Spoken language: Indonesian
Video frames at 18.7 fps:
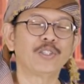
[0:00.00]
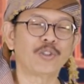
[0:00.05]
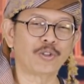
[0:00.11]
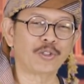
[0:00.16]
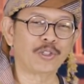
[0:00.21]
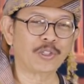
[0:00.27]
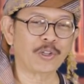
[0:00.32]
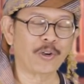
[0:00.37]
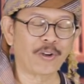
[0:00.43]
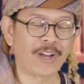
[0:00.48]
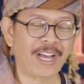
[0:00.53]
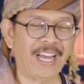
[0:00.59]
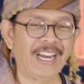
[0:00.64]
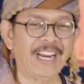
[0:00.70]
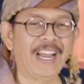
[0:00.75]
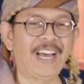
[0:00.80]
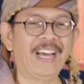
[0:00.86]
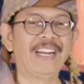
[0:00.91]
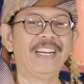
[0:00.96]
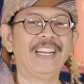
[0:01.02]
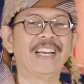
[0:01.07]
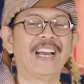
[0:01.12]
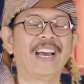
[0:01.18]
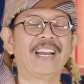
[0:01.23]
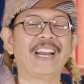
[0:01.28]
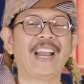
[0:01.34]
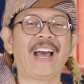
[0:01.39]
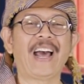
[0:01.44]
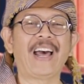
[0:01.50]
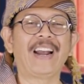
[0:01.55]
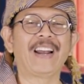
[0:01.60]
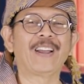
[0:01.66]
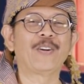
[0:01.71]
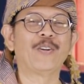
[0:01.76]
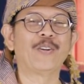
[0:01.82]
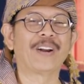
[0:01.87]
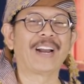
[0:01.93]
Cocokkanlah dengan
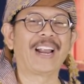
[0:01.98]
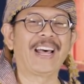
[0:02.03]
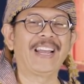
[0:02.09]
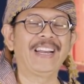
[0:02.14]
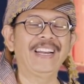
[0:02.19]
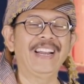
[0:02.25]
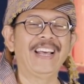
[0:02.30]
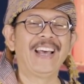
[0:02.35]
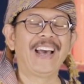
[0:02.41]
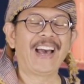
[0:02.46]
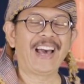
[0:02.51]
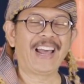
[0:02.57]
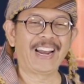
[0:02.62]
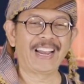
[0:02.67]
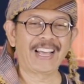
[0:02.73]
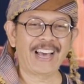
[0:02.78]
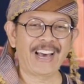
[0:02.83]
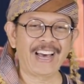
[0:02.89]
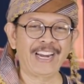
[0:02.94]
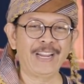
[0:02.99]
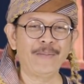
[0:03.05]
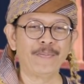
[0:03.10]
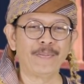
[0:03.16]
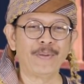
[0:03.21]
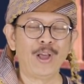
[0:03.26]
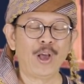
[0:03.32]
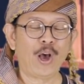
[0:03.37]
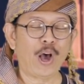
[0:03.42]
Al-Quran Al-Karim.